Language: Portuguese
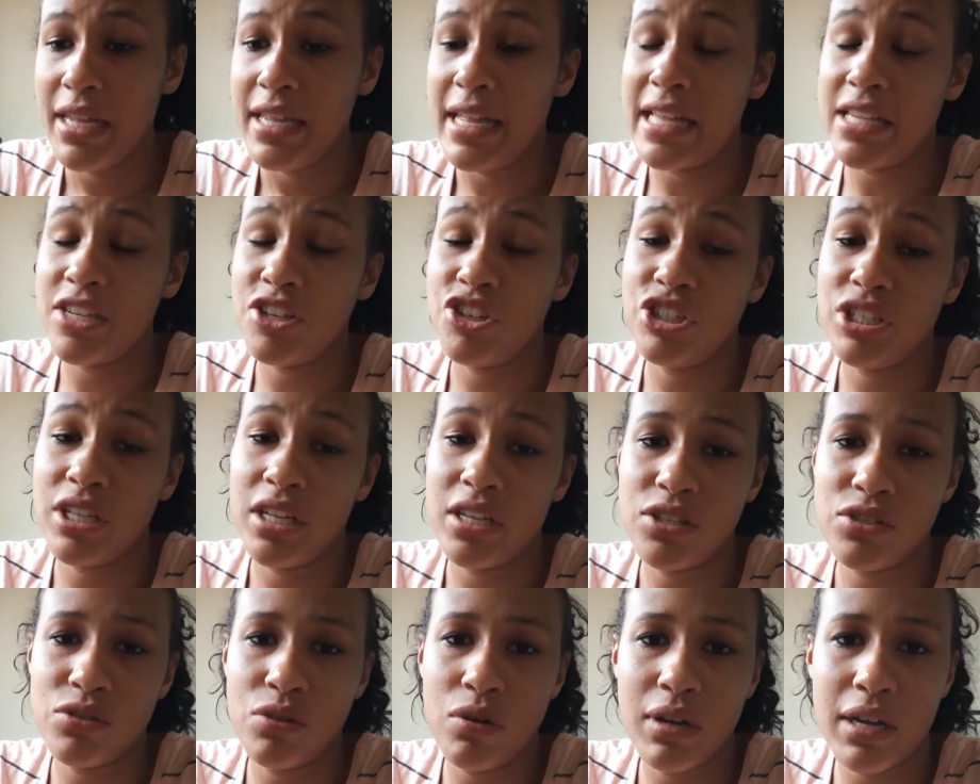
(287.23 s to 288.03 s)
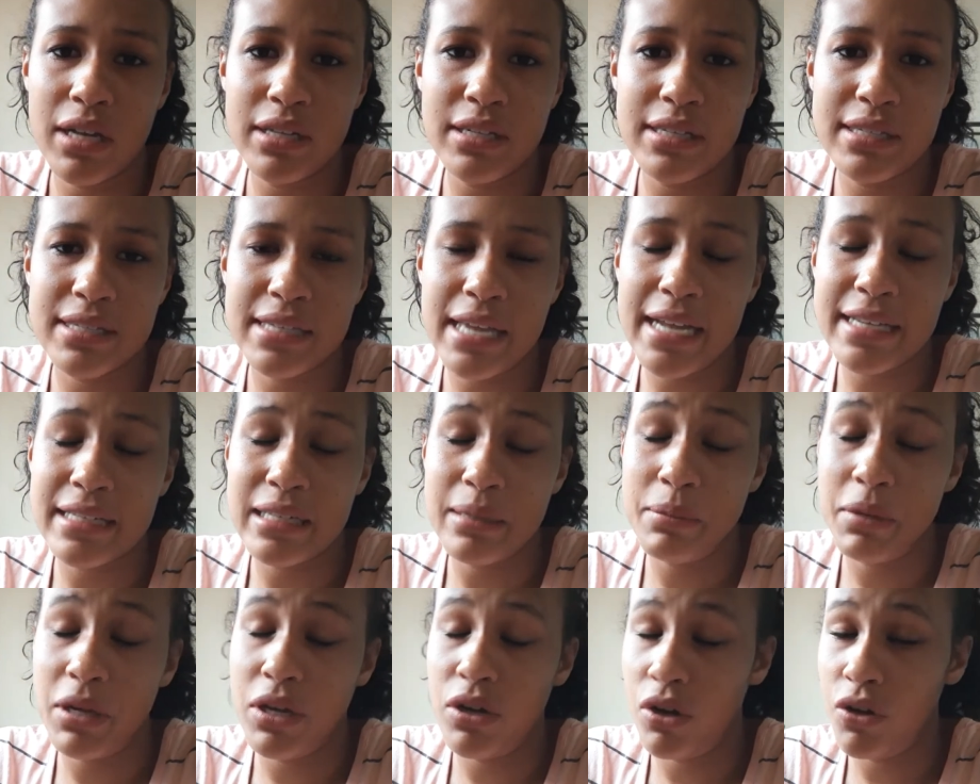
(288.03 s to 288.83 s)
E a gente tem que se organizar
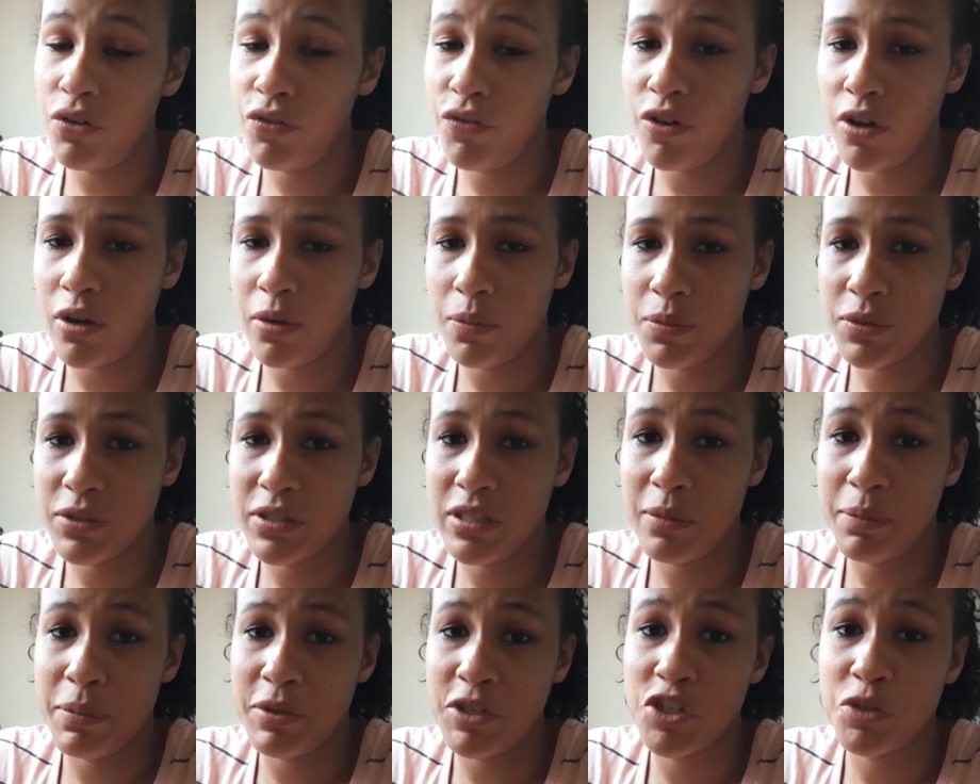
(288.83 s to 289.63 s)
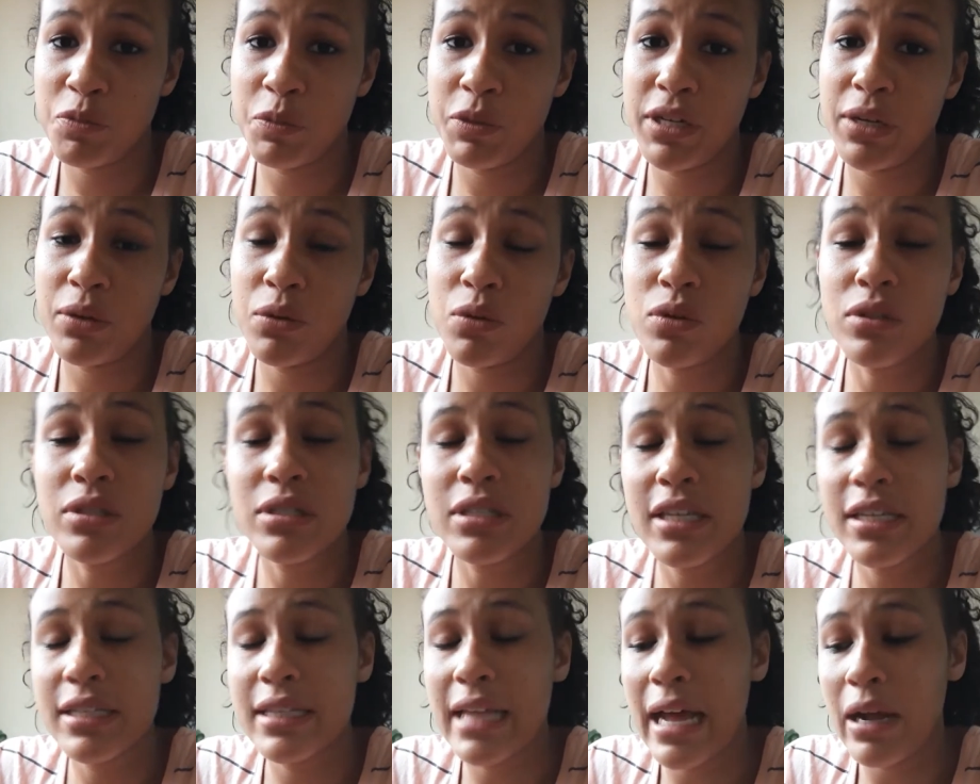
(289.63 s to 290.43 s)
aí da melhor forma possível para a gente poder
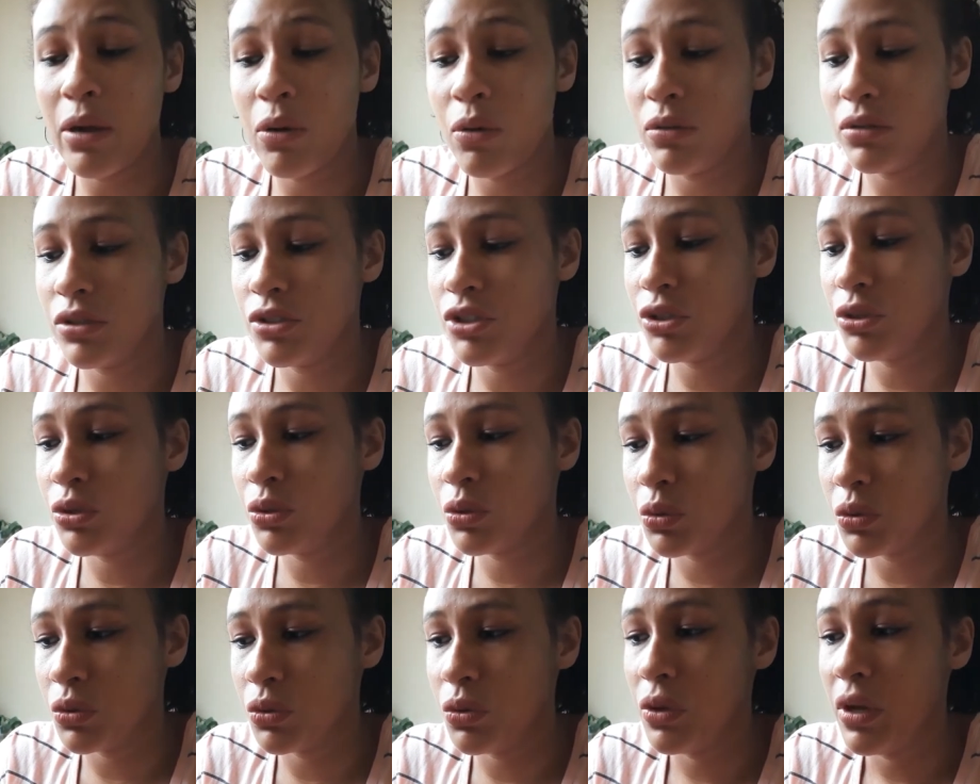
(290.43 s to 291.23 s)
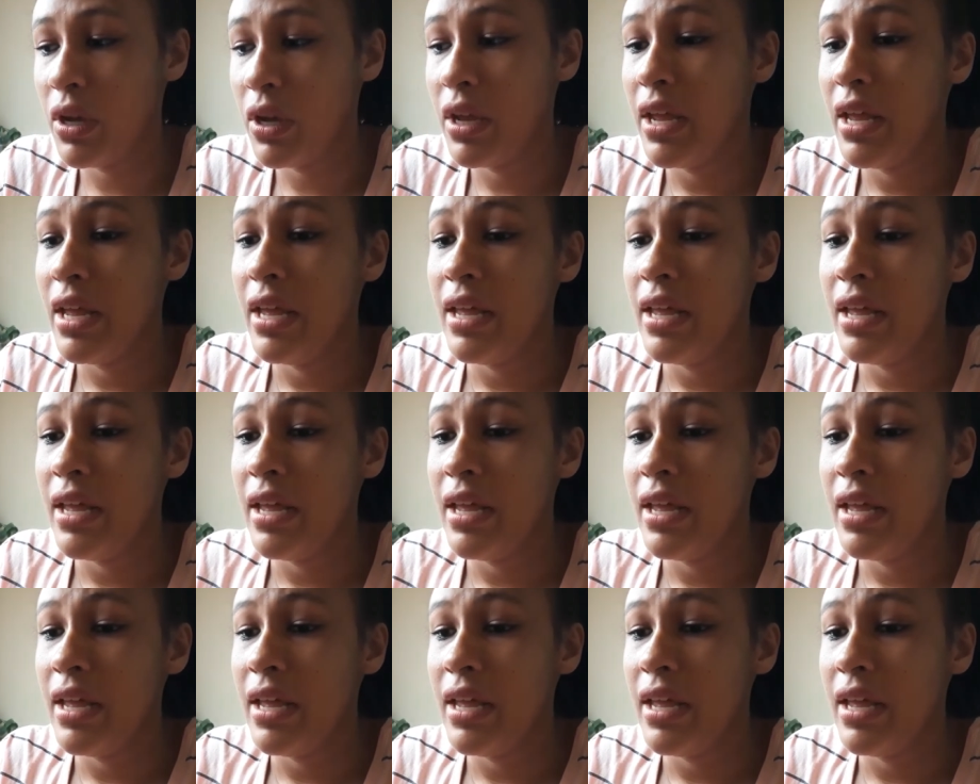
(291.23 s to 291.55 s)
conseguir dar conta de tudo.